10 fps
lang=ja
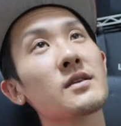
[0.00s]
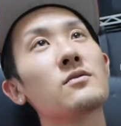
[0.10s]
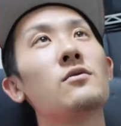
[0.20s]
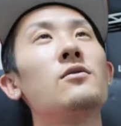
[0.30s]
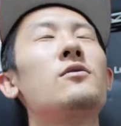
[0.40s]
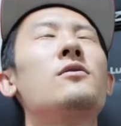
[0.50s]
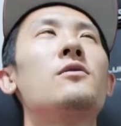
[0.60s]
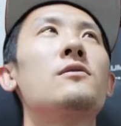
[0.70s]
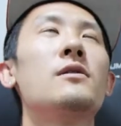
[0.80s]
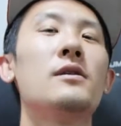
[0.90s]

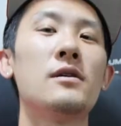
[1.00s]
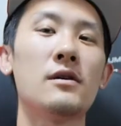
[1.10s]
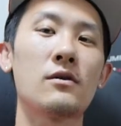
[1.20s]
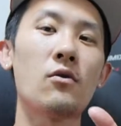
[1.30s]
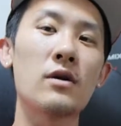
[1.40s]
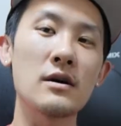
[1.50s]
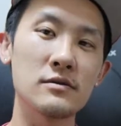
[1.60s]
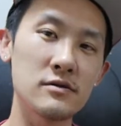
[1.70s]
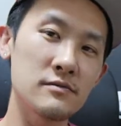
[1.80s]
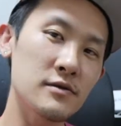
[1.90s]
こう、広角
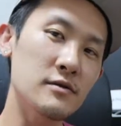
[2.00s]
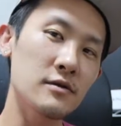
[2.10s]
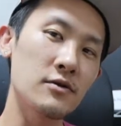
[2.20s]
ズーム、